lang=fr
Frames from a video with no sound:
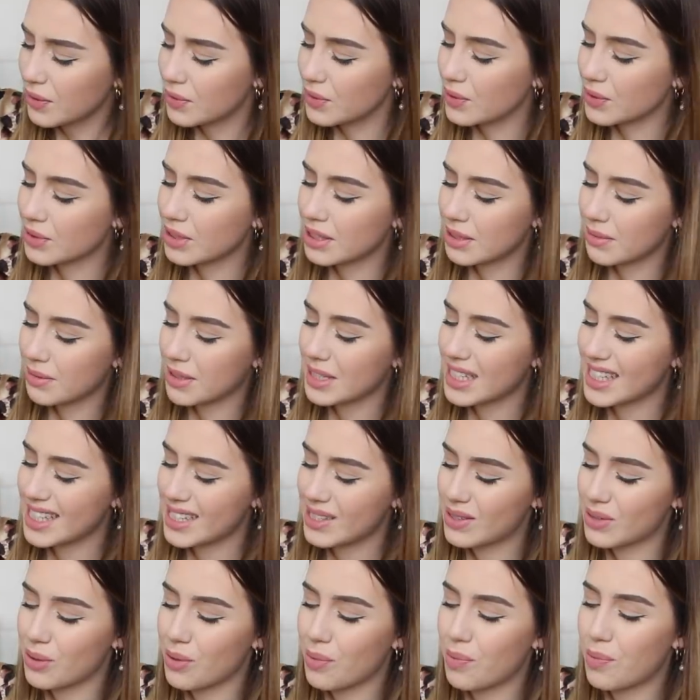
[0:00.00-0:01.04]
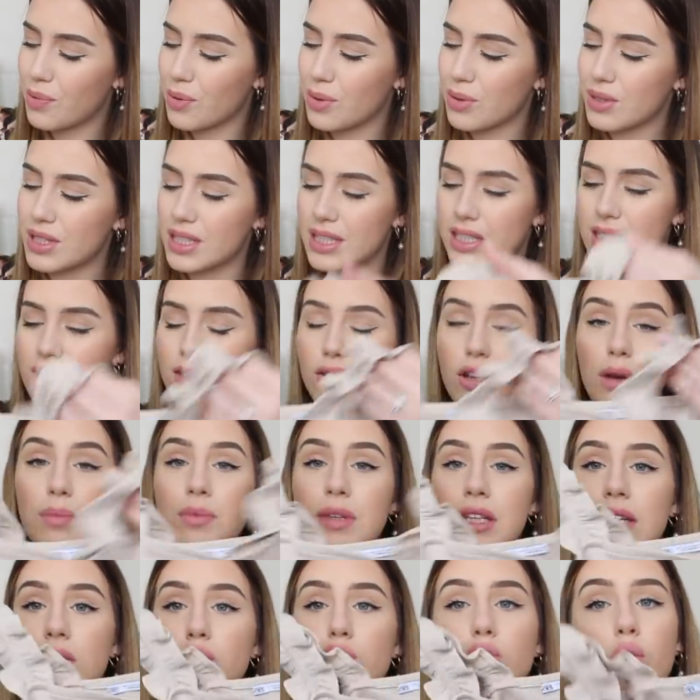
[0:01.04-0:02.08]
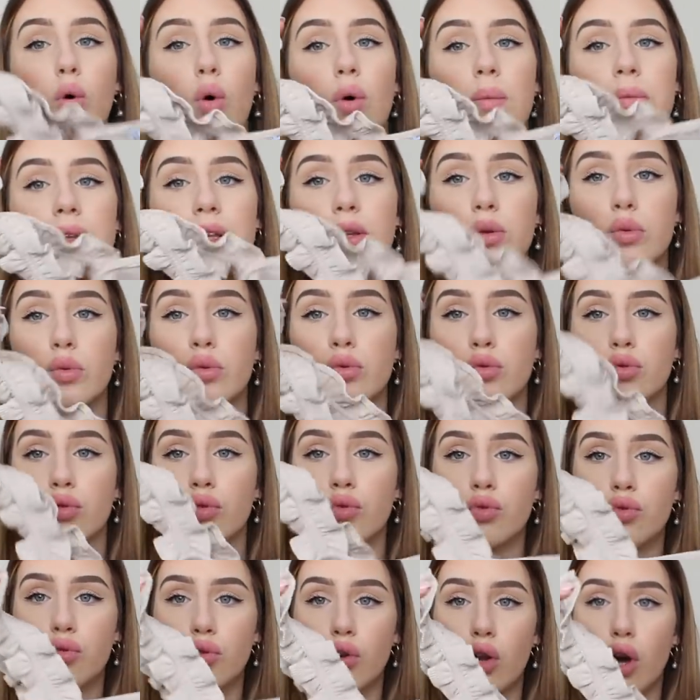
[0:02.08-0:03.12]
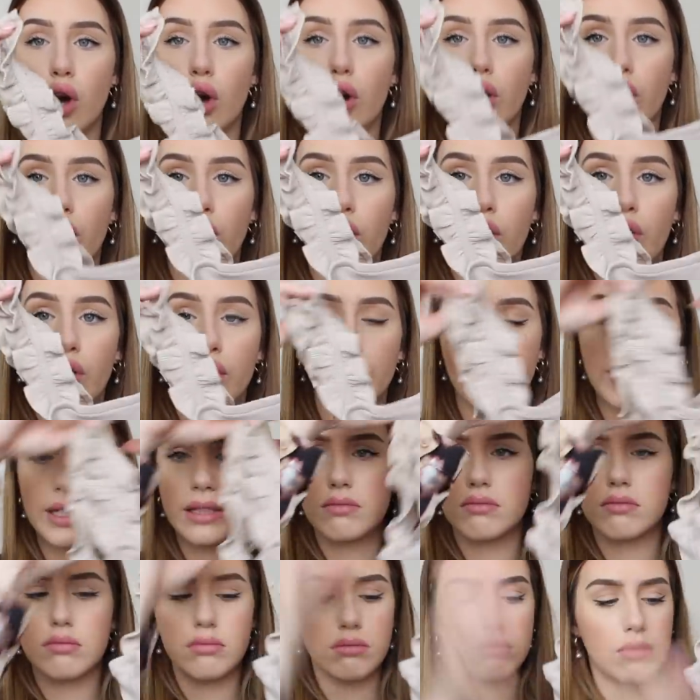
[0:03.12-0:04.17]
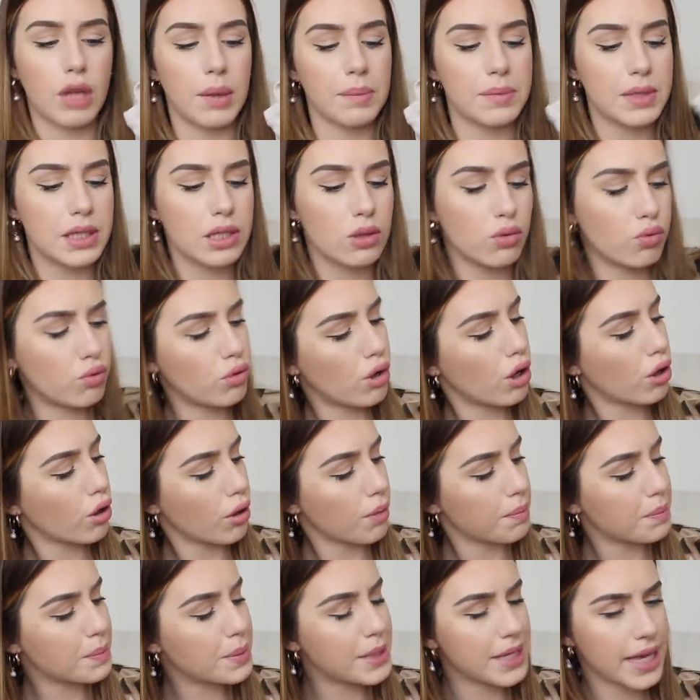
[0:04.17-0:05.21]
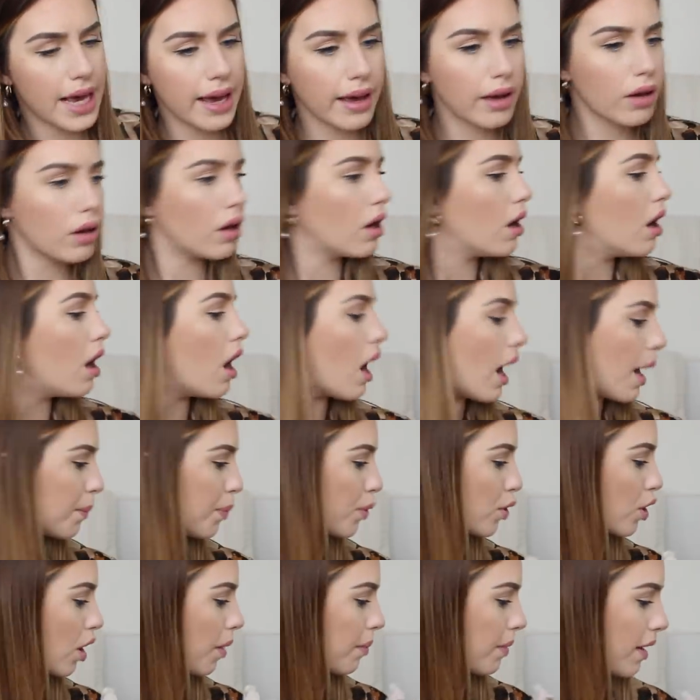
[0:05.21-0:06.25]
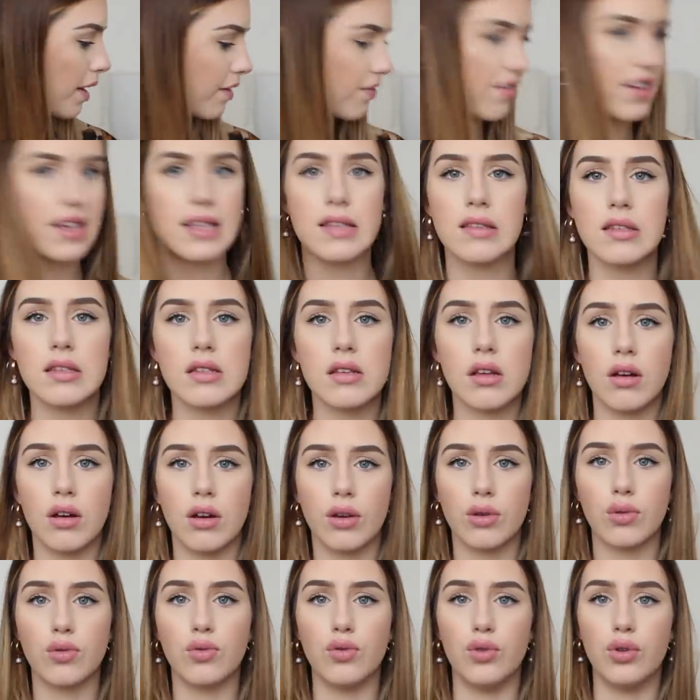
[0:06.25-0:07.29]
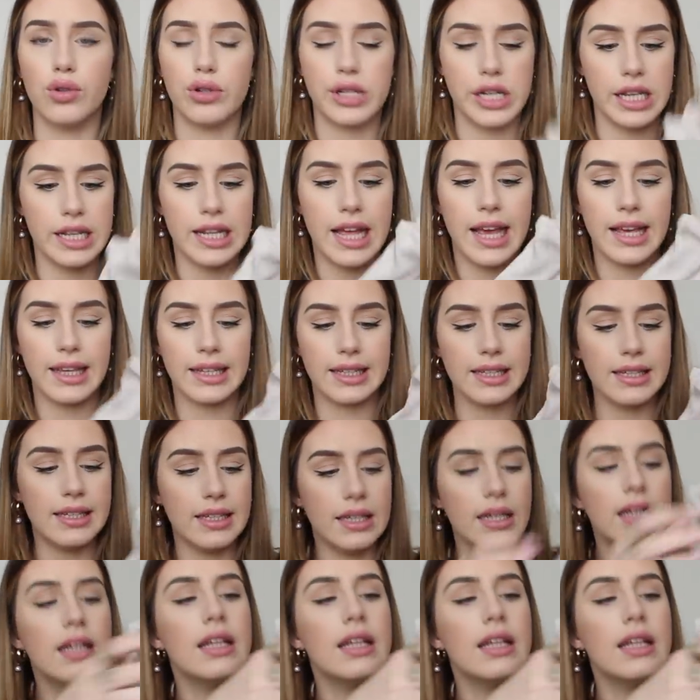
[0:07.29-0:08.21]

Donc j'ai pris ce petit top qui est trop mignon de couleur un petit couleur pierre, un peu comme la veste de chez Nike.